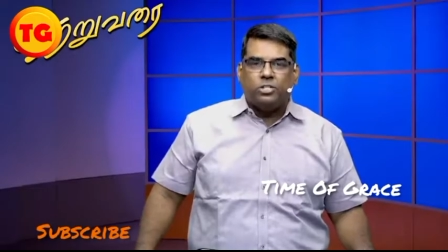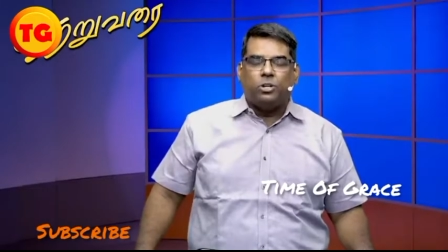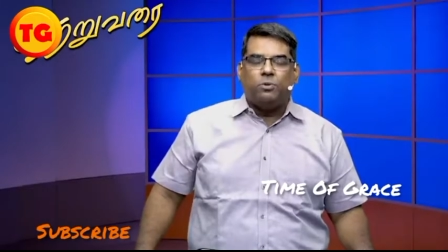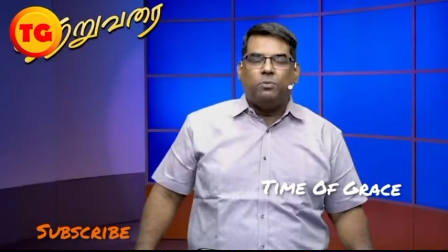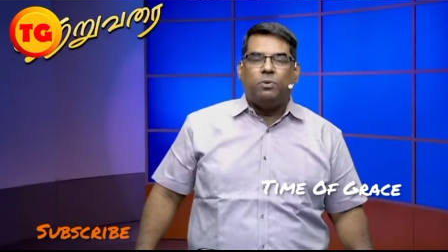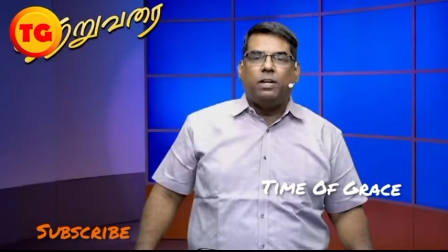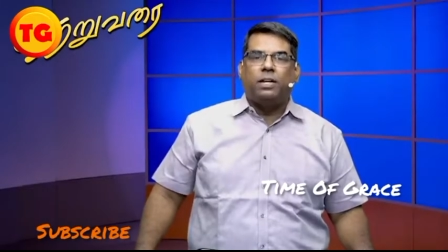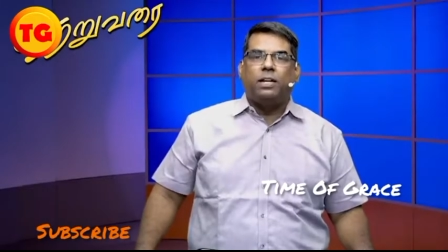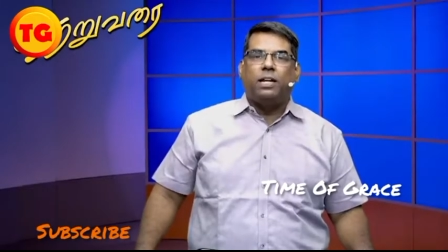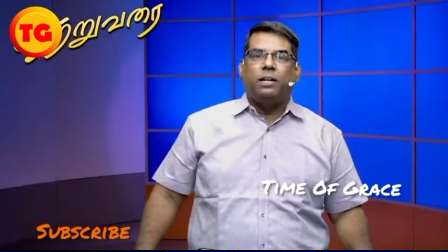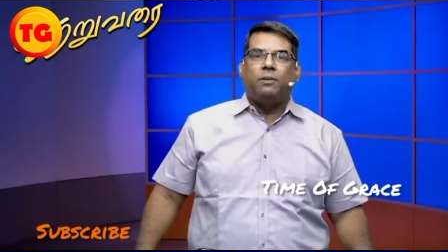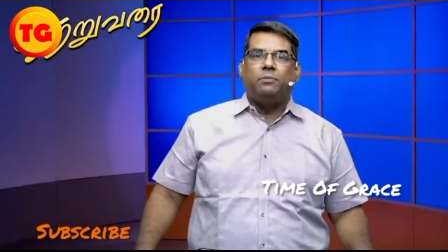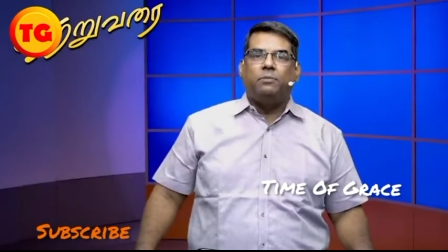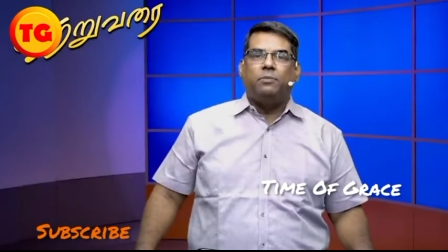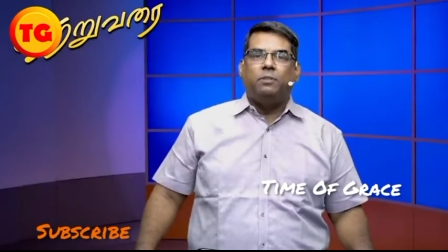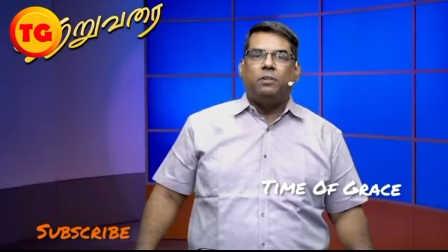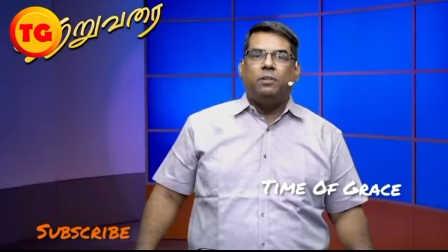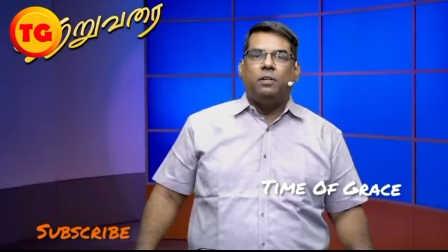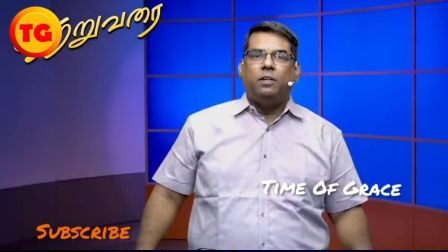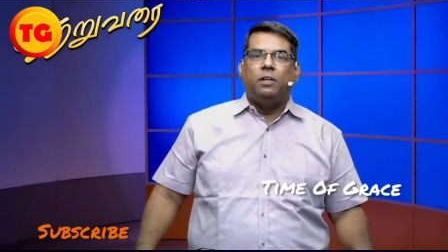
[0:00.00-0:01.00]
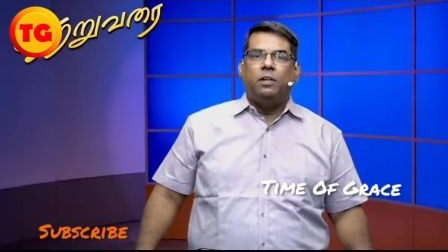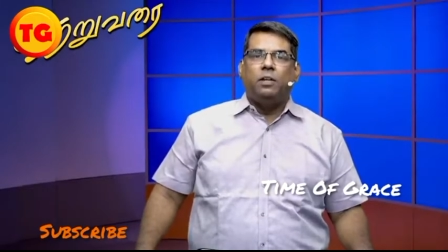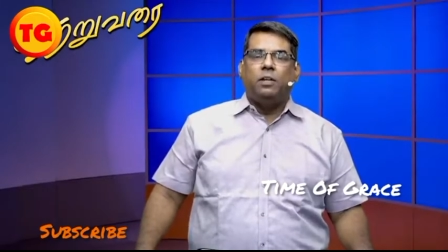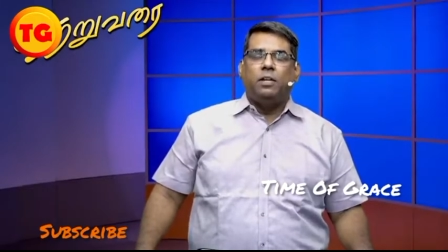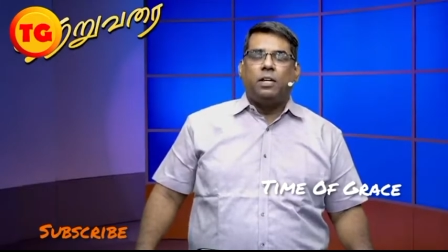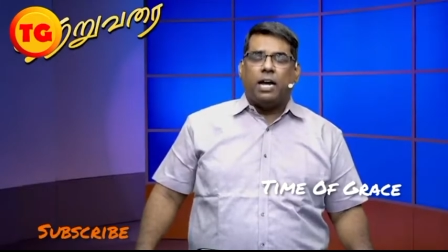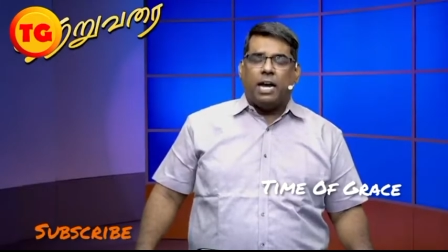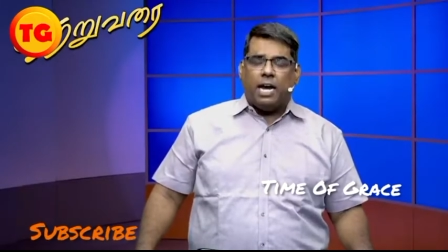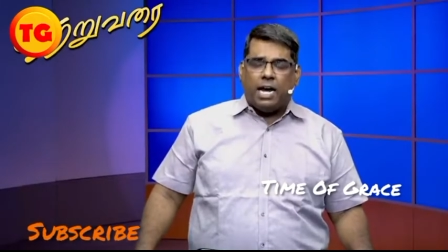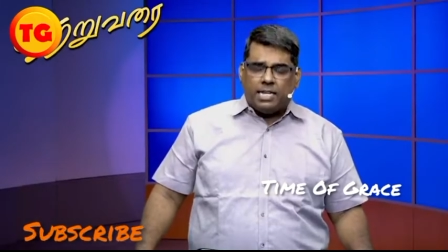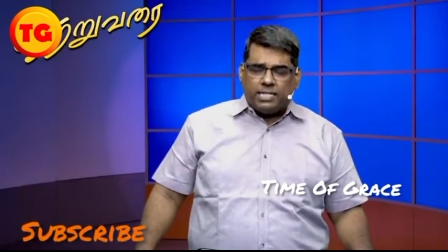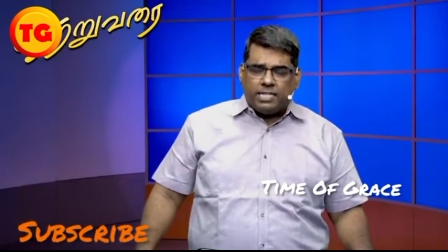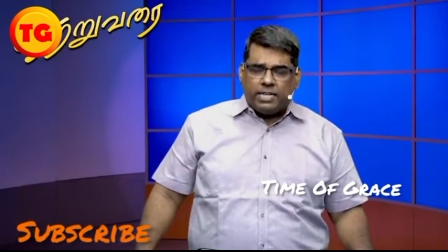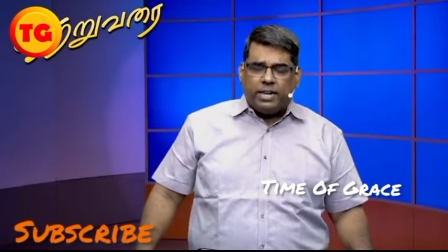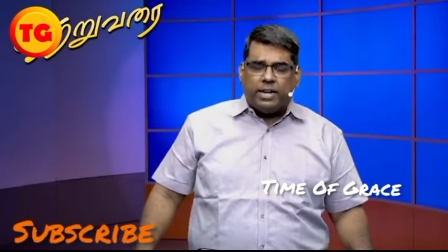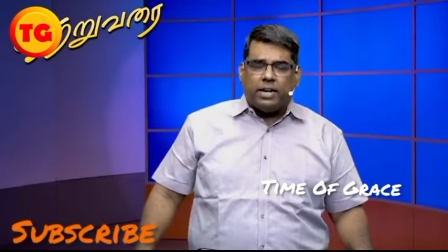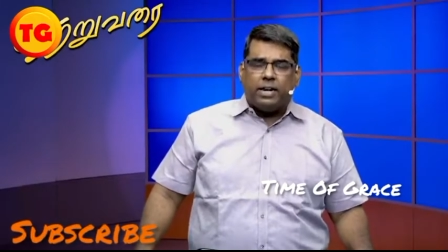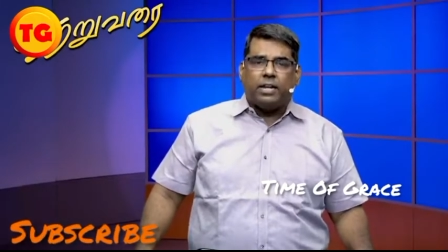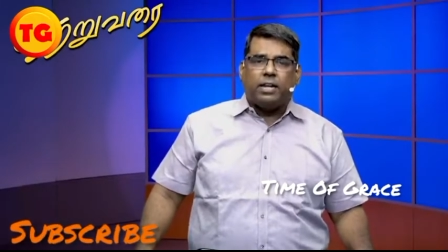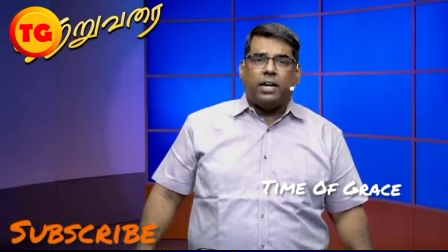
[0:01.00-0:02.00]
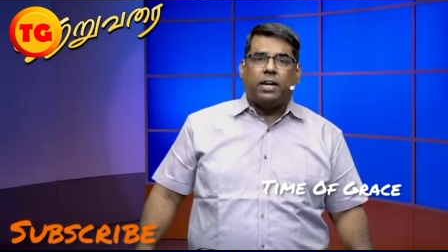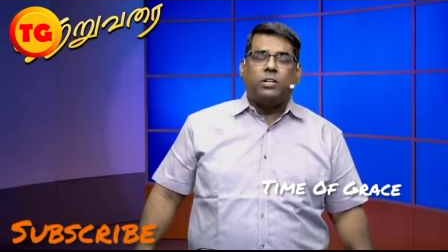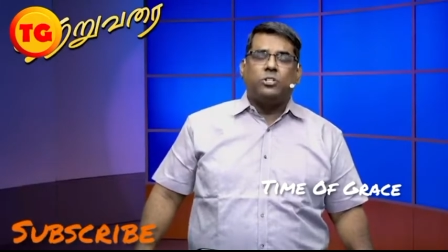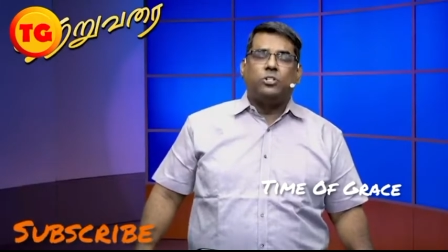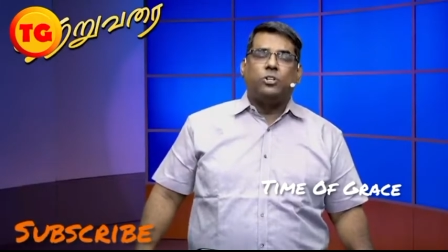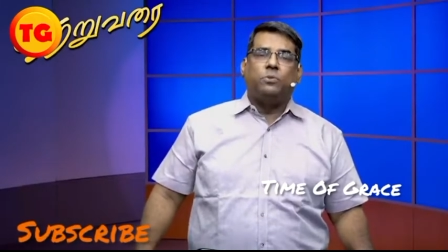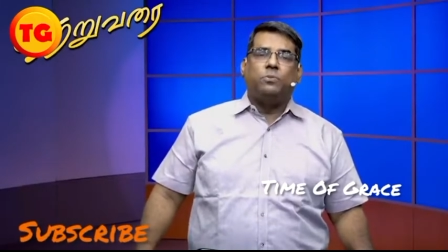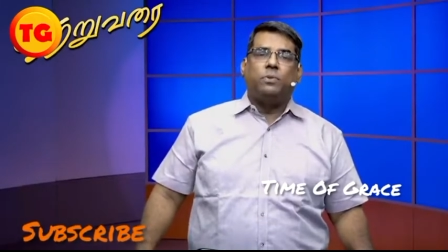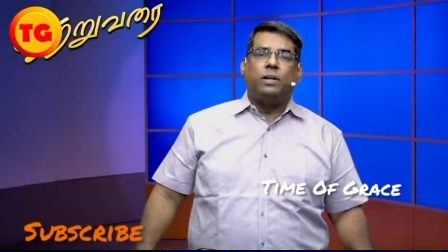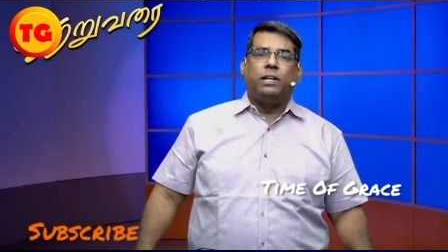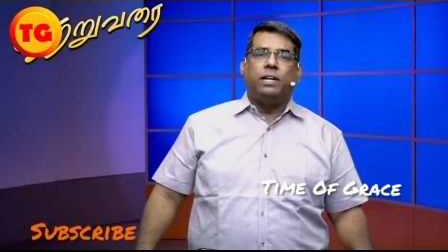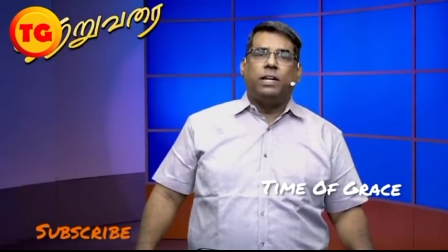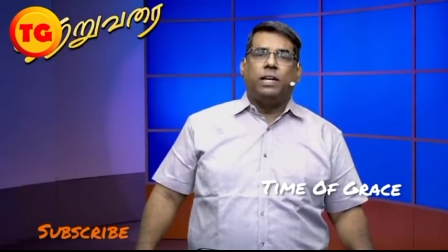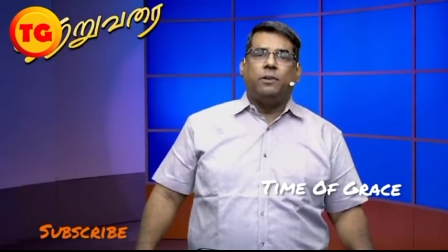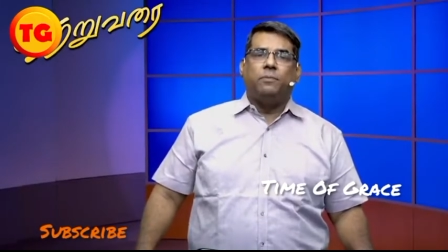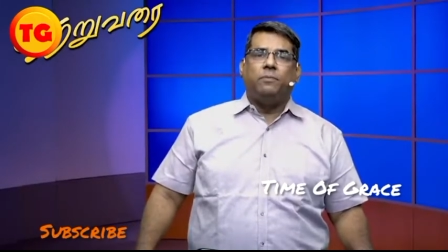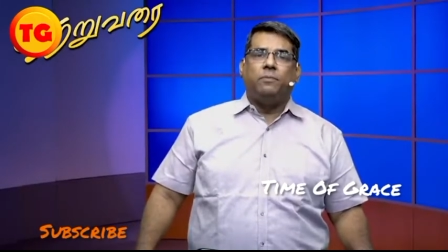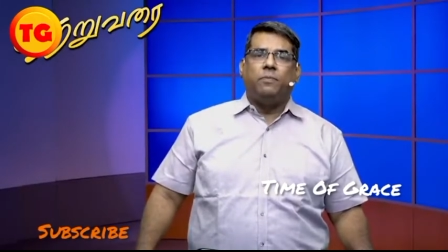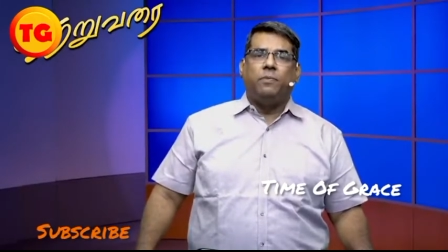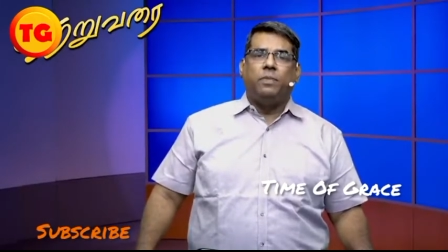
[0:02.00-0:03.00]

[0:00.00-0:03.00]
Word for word: ஜோம் பண்ணுங்கள் ஆசிரியர்களுக்காக ஜோம் பண்ணுங்கள்